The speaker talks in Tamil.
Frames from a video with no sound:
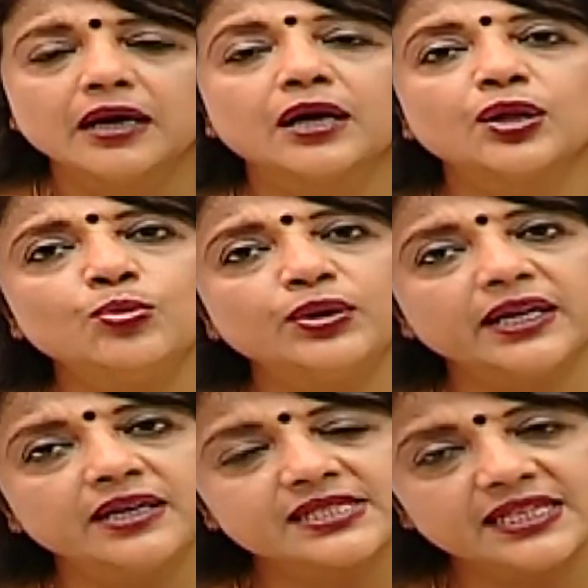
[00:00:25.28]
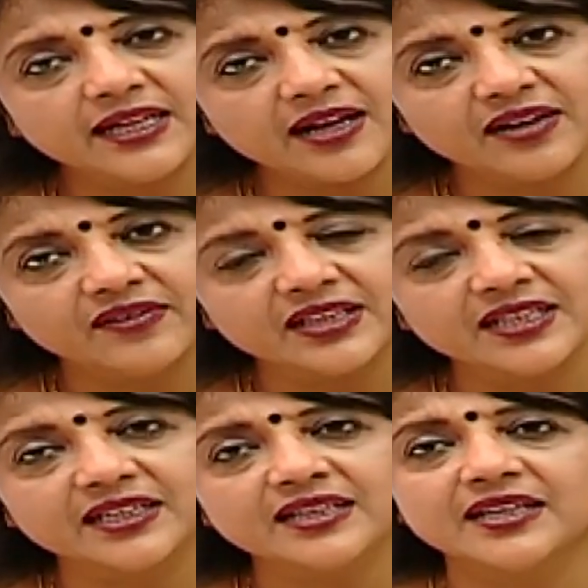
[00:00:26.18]
கருமுட்டைகள் சீராக
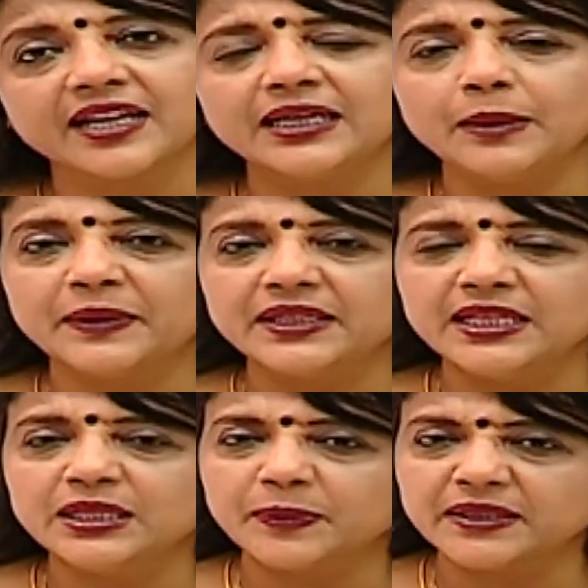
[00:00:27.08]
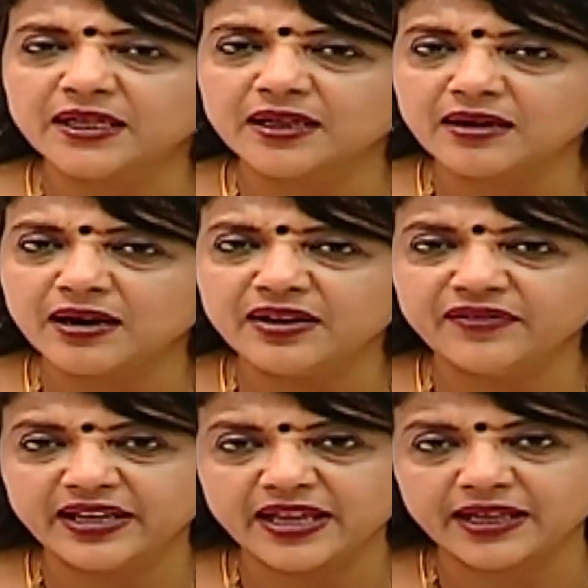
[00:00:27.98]
வளர்ந்துருக்கு கரெக்டாக பதினைந்து பதினாறு
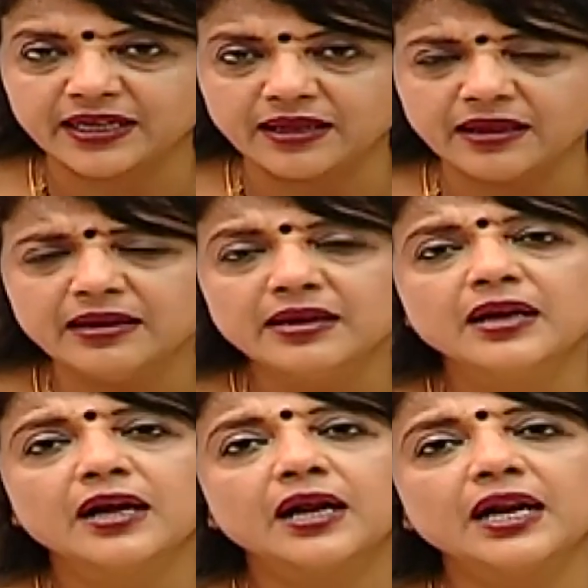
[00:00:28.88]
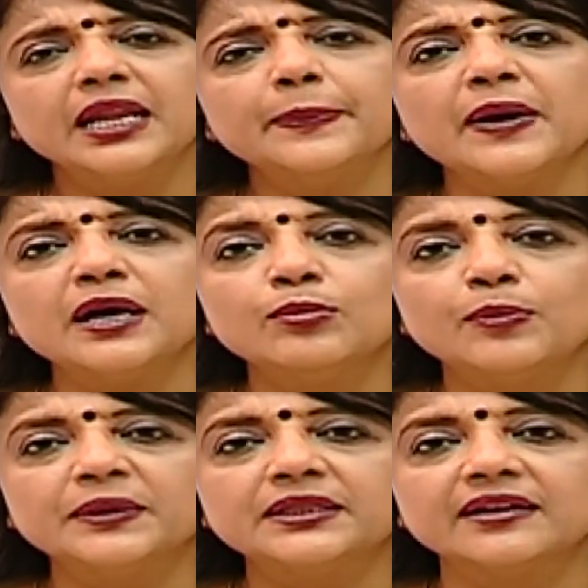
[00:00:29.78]
நாளில் வெளியாக இருக்குன்னா கண்டிப்பாக
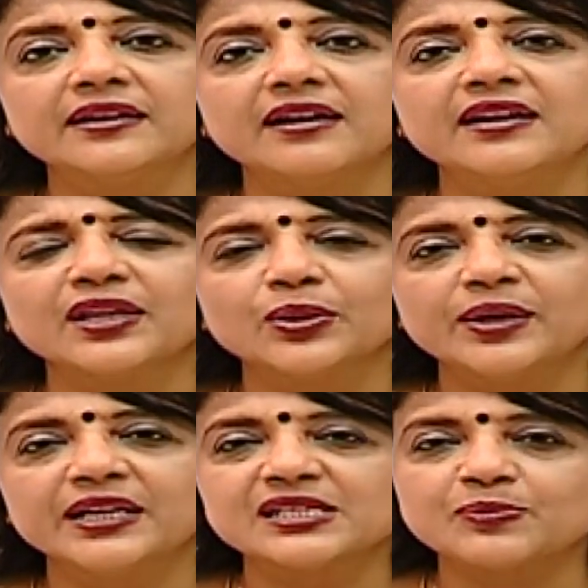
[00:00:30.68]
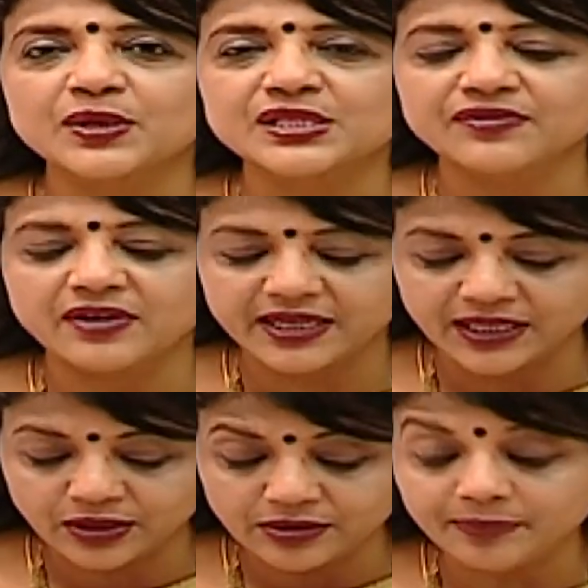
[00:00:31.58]
முப்பத்தி ரெண்டு நாளில் யூரின் டெஸ்ட் பாசிட்டிவாக
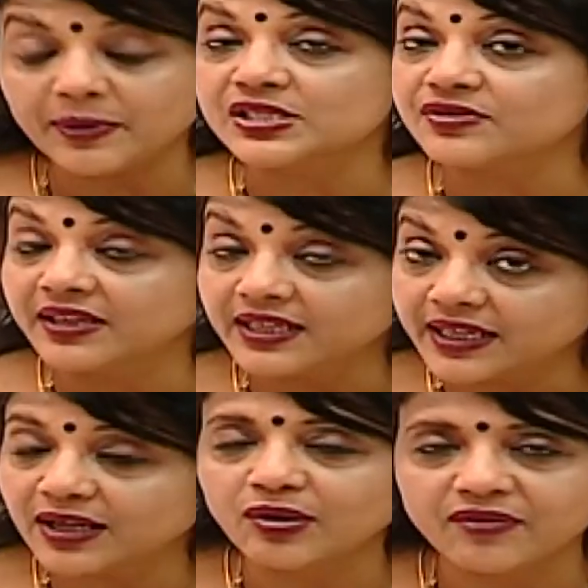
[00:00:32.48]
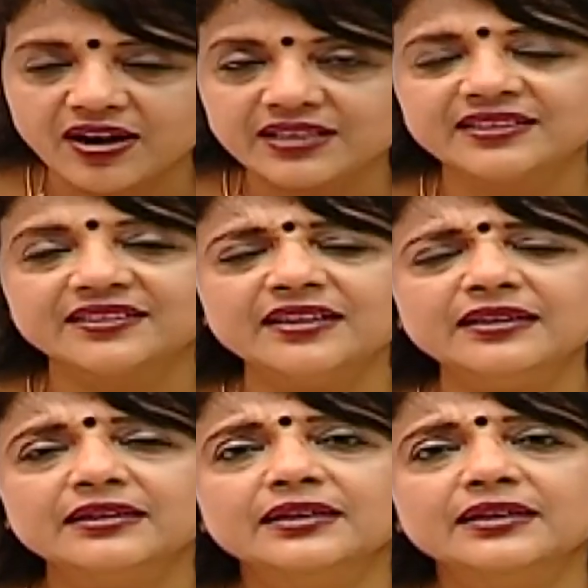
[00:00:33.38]
இருக்கும் பாசிட்டிவாக இருக்க என்னோடய வாழ்த்துக்கள்